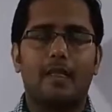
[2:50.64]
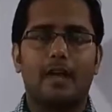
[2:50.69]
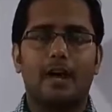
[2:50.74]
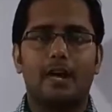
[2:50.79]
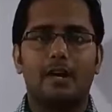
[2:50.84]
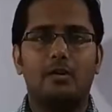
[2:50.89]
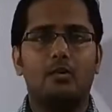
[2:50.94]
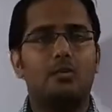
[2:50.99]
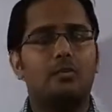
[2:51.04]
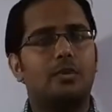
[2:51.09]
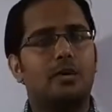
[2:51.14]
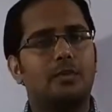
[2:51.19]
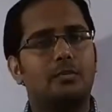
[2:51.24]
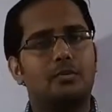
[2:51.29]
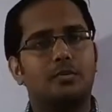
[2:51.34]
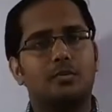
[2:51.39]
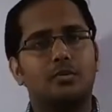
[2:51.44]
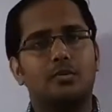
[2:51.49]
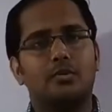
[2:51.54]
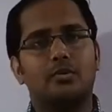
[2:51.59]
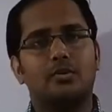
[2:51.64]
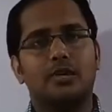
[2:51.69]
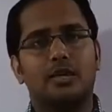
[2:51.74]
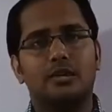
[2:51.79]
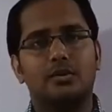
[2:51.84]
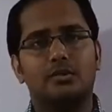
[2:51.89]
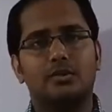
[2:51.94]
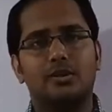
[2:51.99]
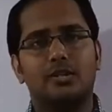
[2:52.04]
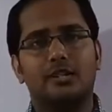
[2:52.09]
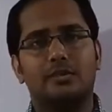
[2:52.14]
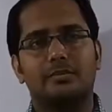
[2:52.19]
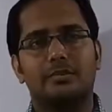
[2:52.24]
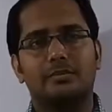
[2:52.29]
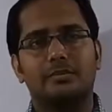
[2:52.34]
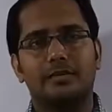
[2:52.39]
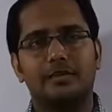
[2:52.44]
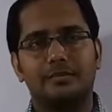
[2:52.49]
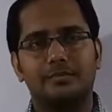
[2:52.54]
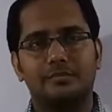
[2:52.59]
आई होप आप लोगों को याद होगी अभी
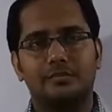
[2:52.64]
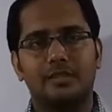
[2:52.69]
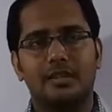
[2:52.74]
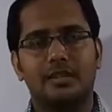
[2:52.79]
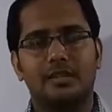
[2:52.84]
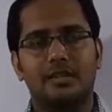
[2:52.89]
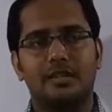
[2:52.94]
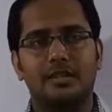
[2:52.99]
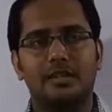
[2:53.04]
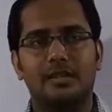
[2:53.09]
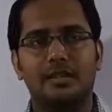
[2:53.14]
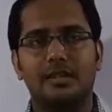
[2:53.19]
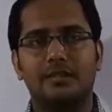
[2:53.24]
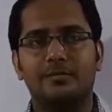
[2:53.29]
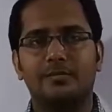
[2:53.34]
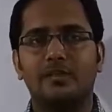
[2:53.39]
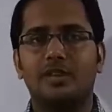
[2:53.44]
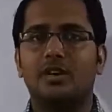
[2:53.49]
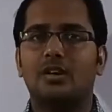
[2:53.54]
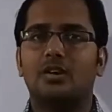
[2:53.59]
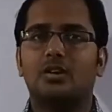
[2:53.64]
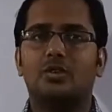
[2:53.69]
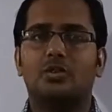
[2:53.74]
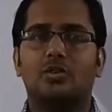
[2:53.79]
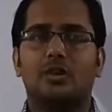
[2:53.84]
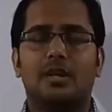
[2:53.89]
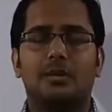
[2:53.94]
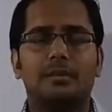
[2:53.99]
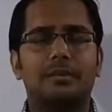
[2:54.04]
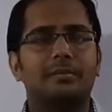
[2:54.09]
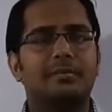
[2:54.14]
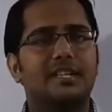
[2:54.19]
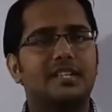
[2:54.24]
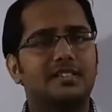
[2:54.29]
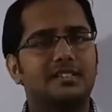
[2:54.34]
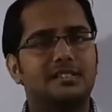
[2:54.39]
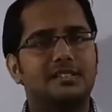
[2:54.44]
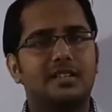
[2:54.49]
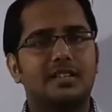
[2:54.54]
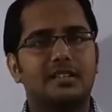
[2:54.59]
भी ठीक है तो अब हम
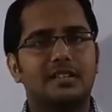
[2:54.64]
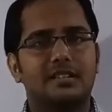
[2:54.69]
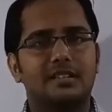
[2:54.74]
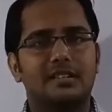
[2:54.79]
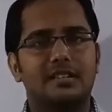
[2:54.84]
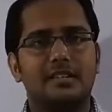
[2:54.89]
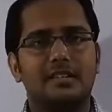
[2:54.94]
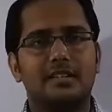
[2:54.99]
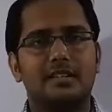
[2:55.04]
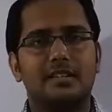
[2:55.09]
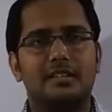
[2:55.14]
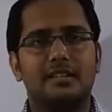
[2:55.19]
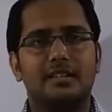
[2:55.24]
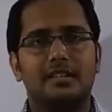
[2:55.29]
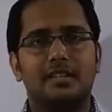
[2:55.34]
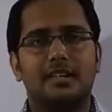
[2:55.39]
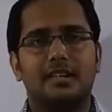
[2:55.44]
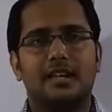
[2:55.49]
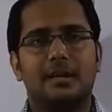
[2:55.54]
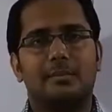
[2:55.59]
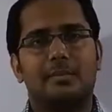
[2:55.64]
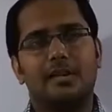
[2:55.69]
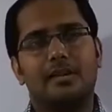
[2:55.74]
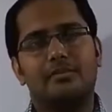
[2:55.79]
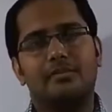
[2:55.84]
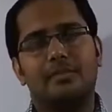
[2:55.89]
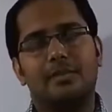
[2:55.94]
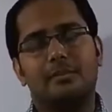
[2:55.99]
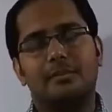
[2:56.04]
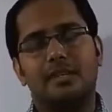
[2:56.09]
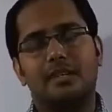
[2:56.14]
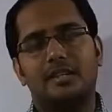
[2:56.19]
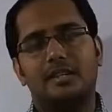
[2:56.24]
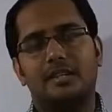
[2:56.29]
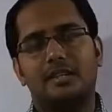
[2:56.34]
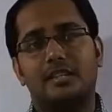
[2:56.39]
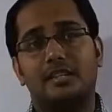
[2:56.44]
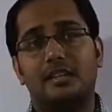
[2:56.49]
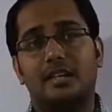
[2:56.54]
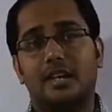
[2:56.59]
नेक्स्ट स्टार्ट करते हैं हमारी फैमिली
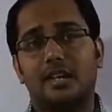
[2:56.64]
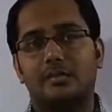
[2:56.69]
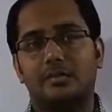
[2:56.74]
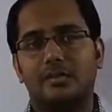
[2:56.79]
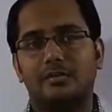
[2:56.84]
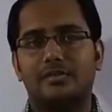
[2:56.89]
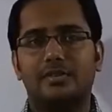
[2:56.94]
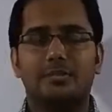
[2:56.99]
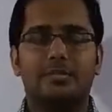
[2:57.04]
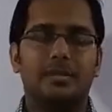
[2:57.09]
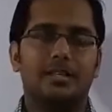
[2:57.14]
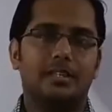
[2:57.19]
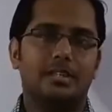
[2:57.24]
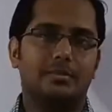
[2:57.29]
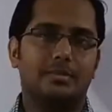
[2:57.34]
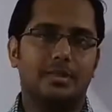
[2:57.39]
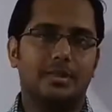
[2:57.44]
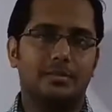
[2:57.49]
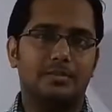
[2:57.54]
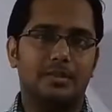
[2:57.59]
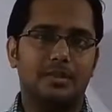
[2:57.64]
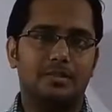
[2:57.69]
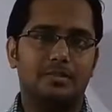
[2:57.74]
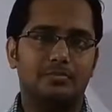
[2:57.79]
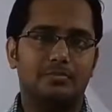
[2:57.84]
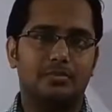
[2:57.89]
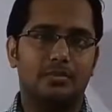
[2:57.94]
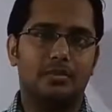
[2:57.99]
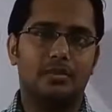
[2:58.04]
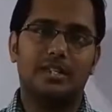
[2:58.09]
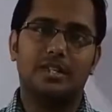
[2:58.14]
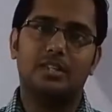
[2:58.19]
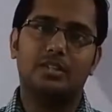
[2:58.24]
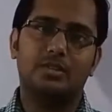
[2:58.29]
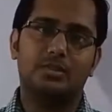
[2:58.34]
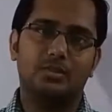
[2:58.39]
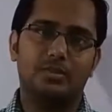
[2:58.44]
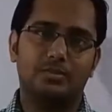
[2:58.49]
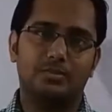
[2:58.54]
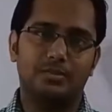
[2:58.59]
कार्बन फैमिली के बारे में फोर्टीन
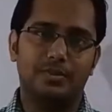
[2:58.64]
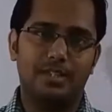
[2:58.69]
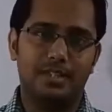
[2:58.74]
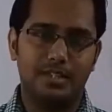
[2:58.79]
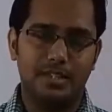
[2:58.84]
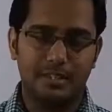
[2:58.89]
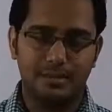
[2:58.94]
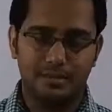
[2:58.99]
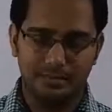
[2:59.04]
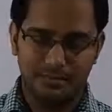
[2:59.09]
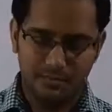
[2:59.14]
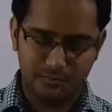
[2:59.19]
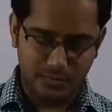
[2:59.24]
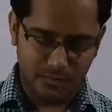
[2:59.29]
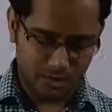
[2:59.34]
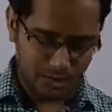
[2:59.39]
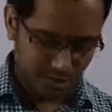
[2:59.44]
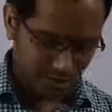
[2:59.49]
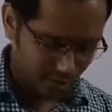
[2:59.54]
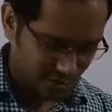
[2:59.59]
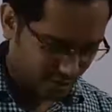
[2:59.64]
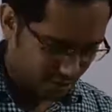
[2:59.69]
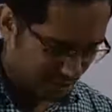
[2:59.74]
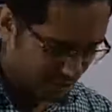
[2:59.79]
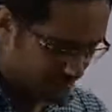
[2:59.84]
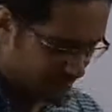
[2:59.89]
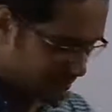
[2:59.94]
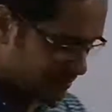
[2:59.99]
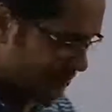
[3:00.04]
ग्रुप ठीक है तो देखिए